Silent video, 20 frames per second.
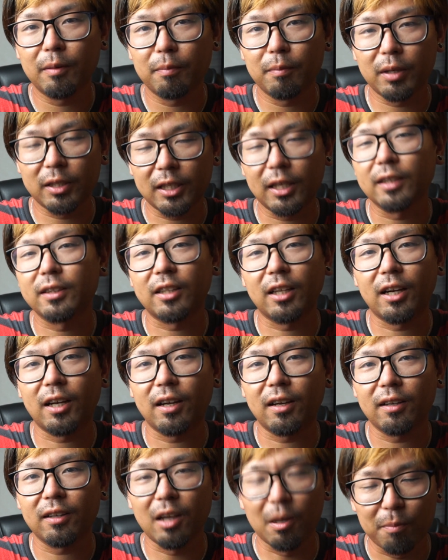またあった
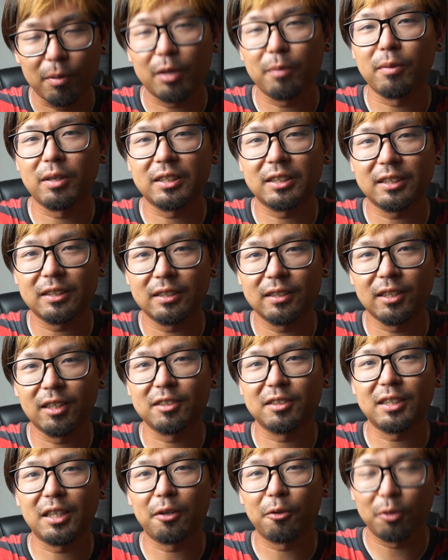ら頑張ります。那
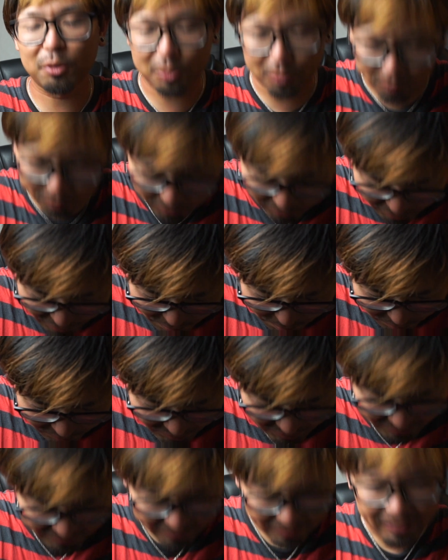須さんよろしくお願いしま
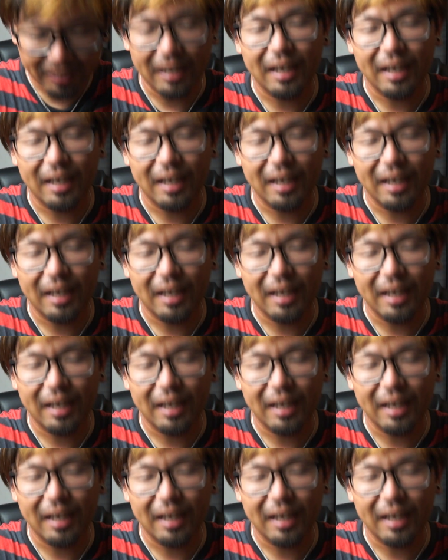す。